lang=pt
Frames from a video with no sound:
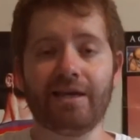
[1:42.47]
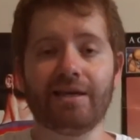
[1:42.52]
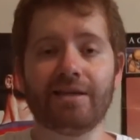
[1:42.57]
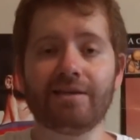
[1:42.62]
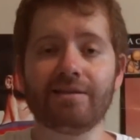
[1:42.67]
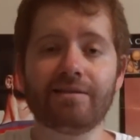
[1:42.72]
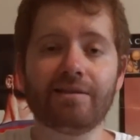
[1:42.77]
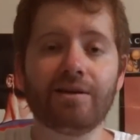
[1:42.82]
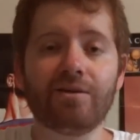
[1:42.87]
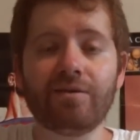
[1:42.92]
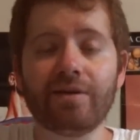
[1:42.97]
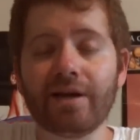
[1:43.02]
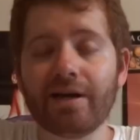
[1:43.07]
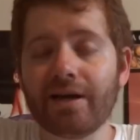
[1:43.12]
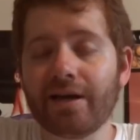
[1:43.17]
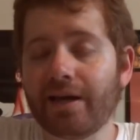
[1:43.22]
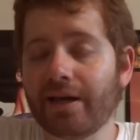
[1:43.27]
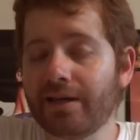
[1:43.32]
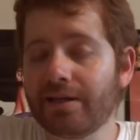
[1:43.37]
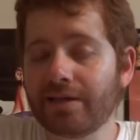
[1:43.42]
Então é,
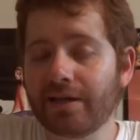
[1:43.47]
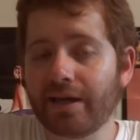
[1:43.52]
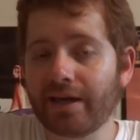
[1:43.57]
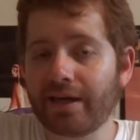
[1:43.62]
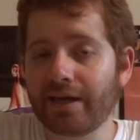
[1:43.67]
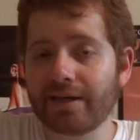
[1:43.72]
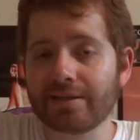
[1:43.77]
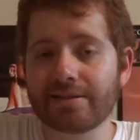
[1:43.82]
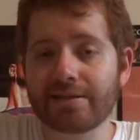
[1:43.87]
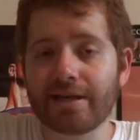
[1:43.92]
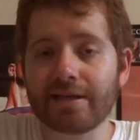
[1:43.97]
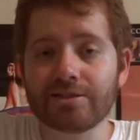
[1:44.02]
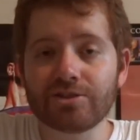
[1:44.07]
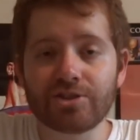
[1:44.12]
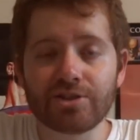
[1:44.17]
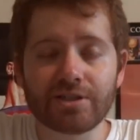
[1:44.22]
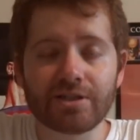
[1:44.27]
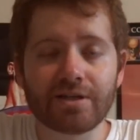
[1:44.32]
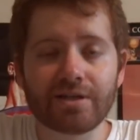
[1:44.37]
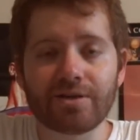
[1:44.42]
é, é, essa é a
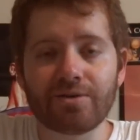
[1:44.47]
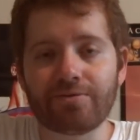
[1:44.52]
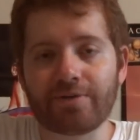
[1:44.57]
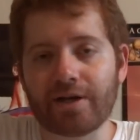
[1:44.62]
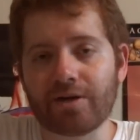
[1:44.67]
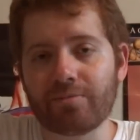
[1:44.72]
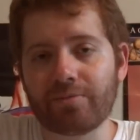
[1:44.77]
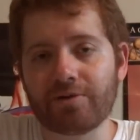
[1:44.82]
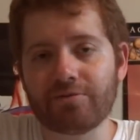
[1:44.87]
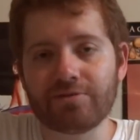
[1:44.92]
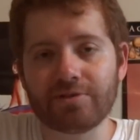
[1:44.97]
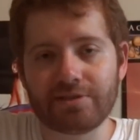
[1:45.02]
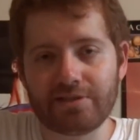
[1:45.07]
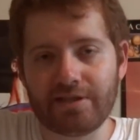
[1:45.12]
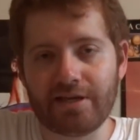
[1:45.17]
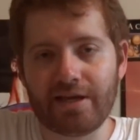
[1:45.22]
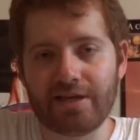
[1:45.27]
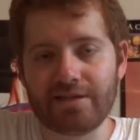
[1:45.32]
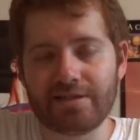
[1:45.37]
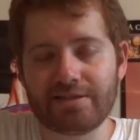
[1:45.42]
dica que eu falo para
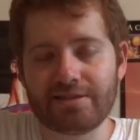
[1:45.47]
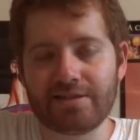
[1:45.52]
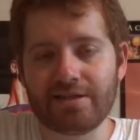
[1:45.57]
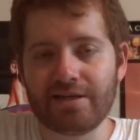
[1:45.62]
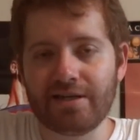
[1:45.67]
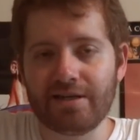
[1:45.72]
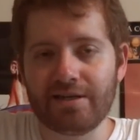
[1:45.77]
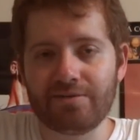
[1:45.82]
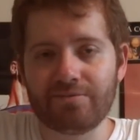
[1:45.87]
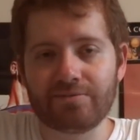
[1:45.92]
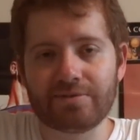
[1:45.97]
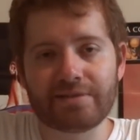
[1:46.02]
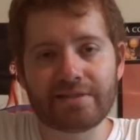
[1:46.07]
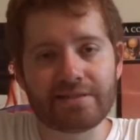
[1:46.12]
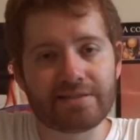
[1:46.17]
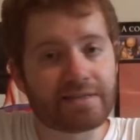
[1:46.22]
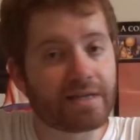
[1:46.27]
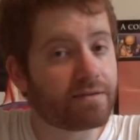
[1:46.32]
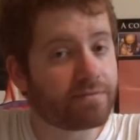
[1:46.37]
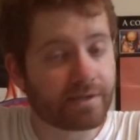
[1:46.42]
vocês.
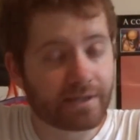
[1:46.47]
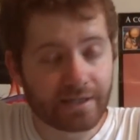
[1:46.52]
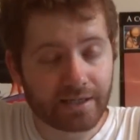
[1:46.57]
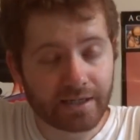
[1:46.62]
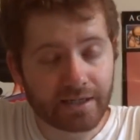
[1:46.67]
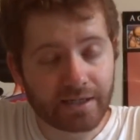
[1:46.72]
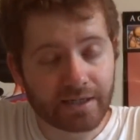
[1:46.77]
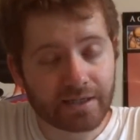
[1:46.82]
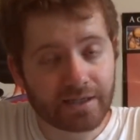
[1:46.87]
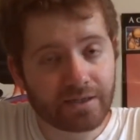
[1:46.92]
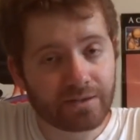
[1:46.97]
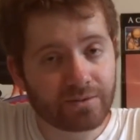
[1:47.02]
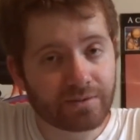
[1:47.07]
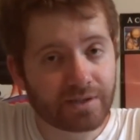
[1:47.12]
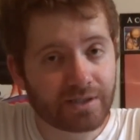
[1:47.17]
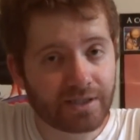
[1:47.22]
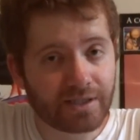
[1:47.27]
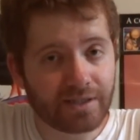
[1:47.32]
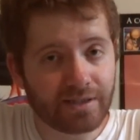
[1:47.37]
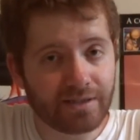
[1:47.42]
Vocês devem ler aquilo
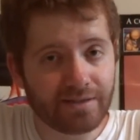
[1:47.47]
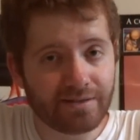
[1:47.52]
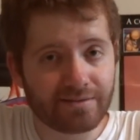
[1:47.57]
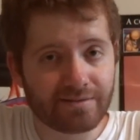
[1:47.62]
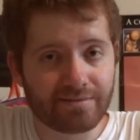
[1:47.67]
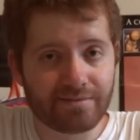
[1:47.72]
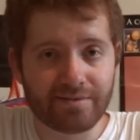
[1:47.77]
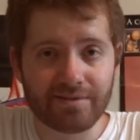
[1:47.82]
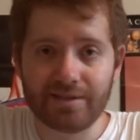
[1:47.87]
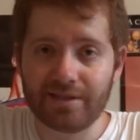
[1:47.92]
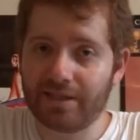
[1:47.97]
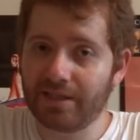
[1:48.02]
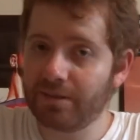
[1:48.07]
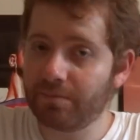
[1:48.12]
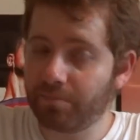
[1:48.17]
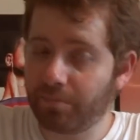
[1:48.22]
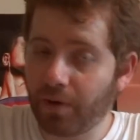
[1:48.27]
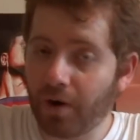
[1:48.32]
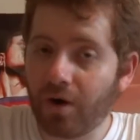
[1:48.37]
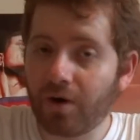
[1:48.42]
que
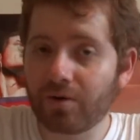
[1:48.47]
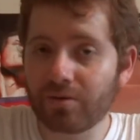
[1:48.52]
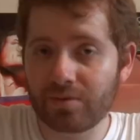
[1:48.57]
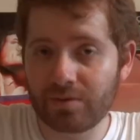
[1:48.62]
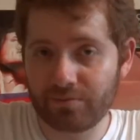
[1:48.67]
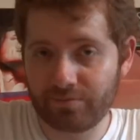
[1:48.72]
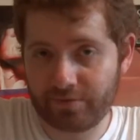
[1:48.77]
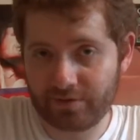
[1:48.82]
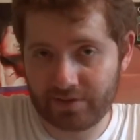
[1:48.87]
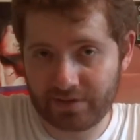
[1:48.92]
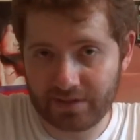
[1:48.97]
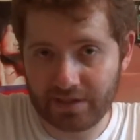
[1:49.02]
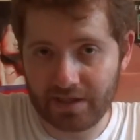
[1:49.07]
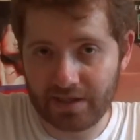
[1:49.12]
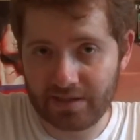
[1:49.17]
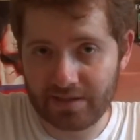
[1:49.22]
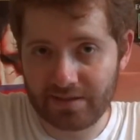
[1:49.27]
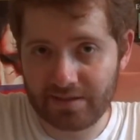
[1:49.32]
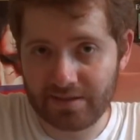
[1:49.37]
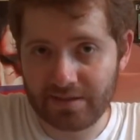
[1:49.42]
empolgam
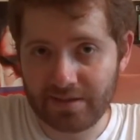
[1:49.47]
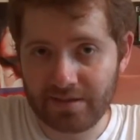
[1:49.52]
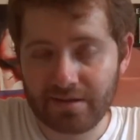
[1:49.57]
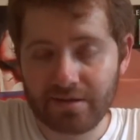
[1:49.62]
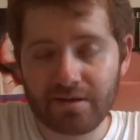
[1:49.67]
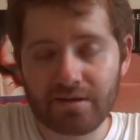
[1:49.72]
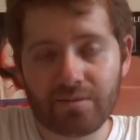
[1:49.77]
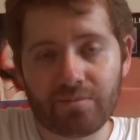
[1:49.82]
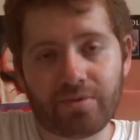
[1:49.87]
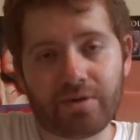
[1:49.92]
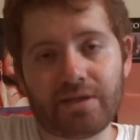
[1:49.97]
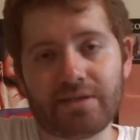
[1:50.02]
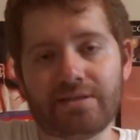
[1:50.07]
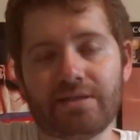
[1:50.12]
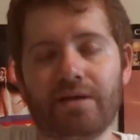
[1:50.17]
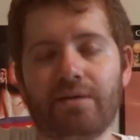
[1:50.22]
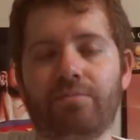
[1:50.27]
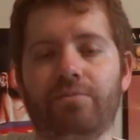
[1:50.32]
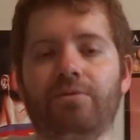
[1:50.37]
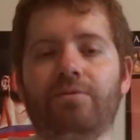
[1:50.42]
vocês. Por
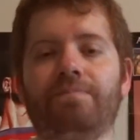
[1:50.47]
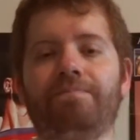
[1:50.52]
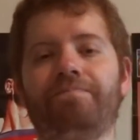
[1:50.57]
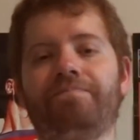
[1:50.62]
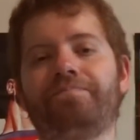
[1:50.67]
exemplo,